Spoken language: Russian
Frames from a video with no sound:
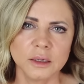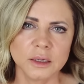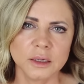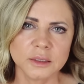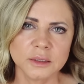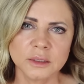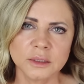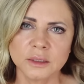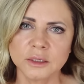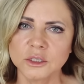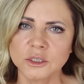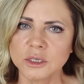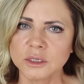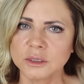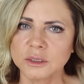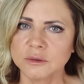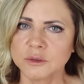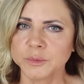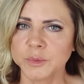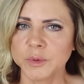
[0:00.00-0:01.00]
Кристина
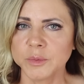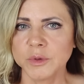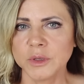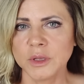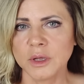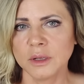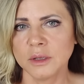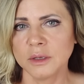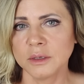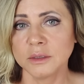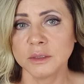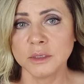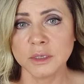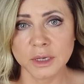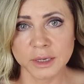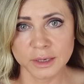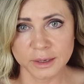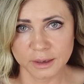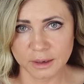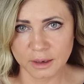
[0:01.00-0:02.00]
часто вспоминала
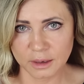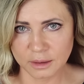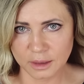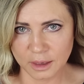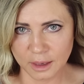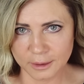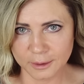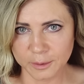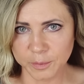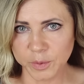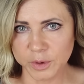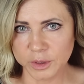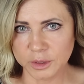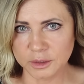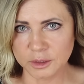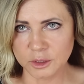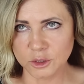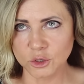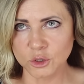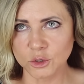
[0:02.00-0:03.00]
день, когда это
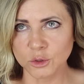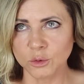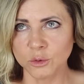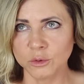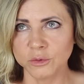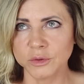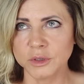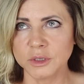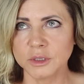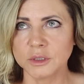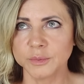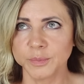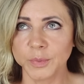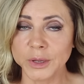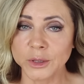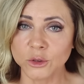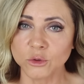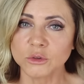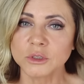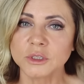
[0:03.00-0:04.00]
произошло, ведь,
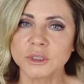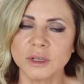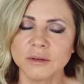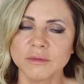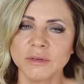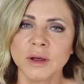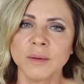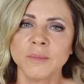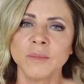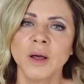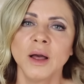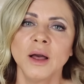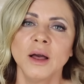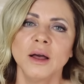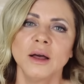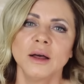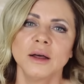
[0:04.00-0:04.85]
по ее словам,